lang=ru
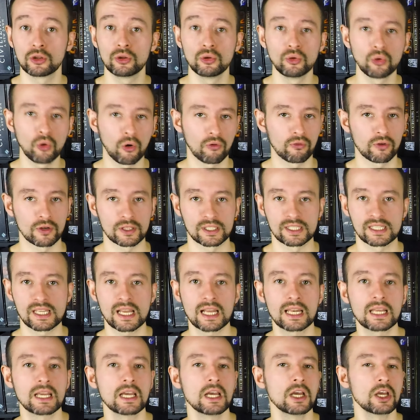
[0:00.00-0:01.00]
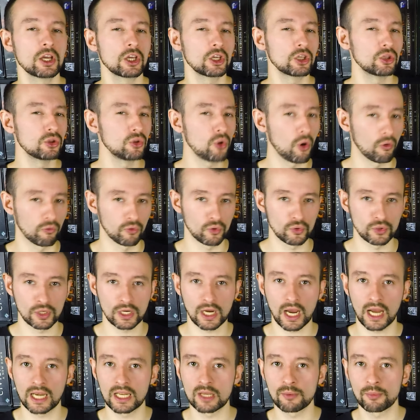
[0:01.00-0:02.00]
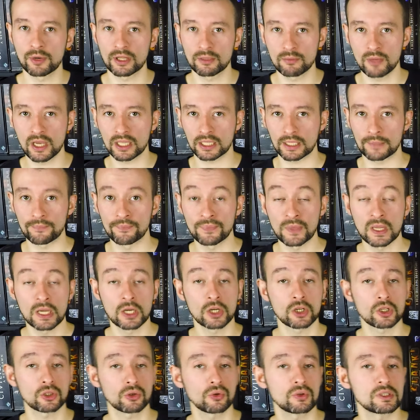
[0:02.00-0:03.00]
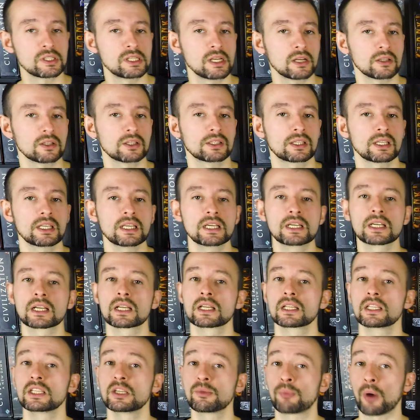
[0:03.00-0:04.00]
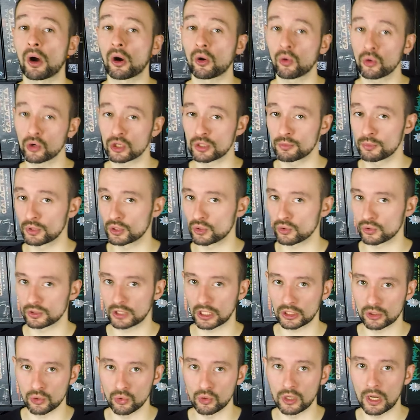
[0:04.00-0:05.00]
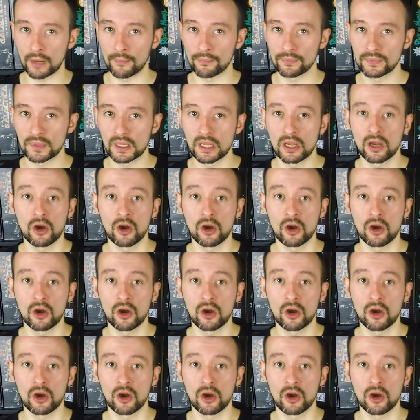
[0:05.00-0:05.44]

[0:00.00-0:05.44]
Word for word: новые цели и новые уникальные предметы, что сделает игры не похожими друг на друга.